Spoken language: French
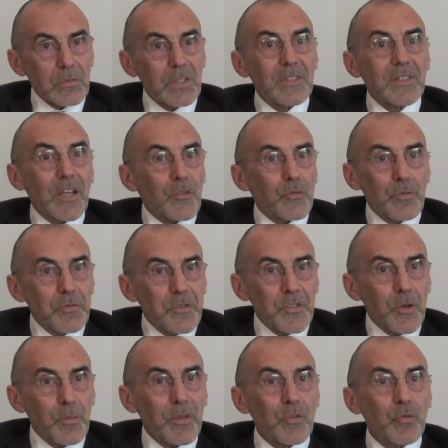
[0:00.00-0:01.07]
Il sera
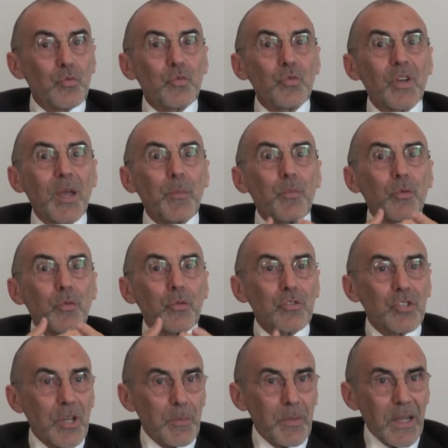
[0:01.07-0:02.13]
insuffisant parce que nous ne répondrons
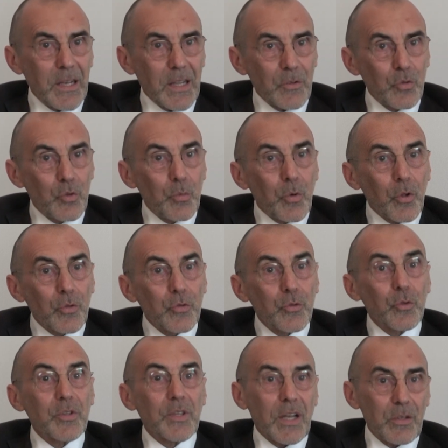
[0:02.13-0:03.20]
jamais à la demande
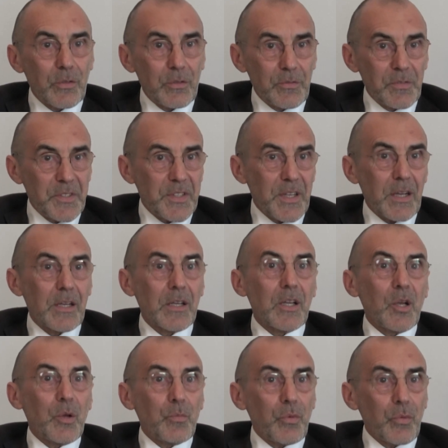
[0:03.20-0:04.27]
totale de visa
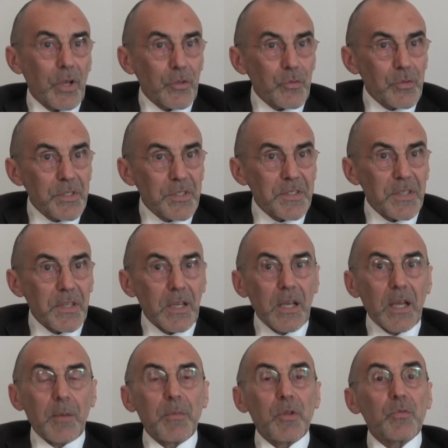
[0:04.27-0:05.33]
pour la Tunisie.
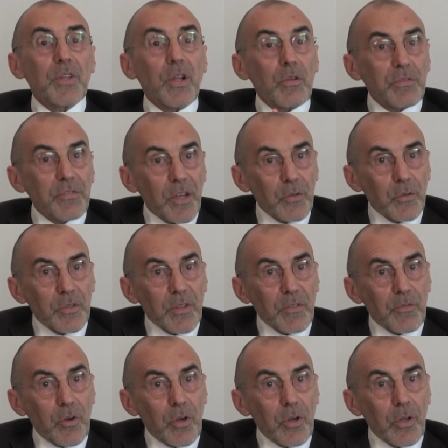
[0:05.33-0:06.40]
Mais nous allons faire notre
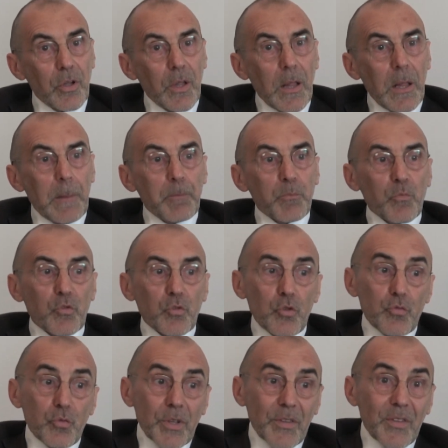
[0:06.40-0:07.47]
effort. Ce que
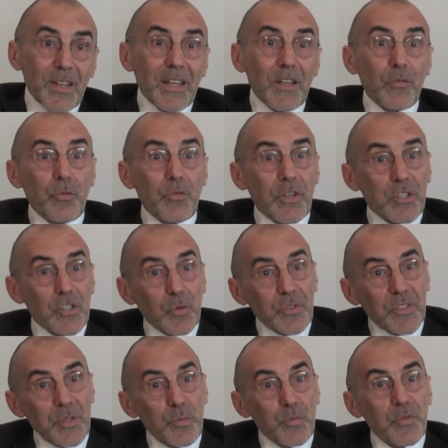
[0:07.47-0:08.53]
je voudrais, c'est que les usagers
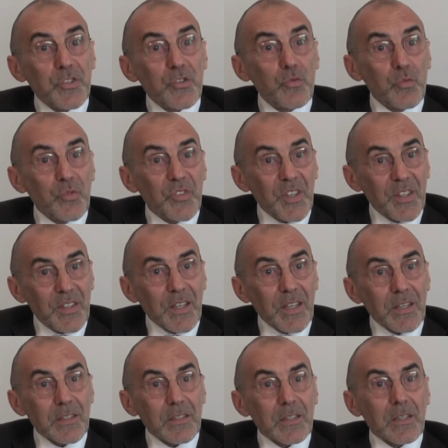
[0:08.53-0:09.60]
aussi puissent nous
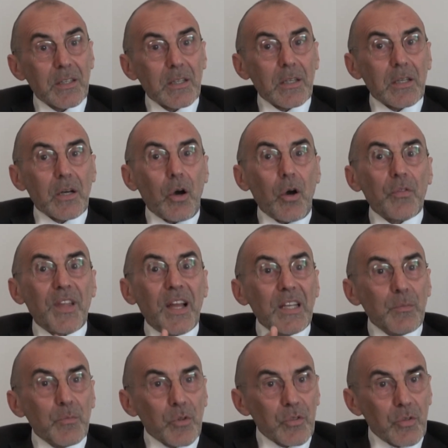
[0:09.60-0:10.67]
aider en
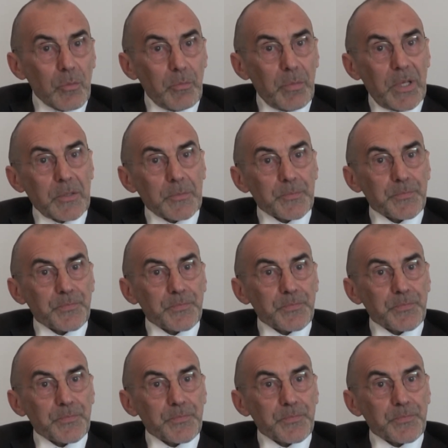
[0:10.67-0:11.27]
n'alimentant pas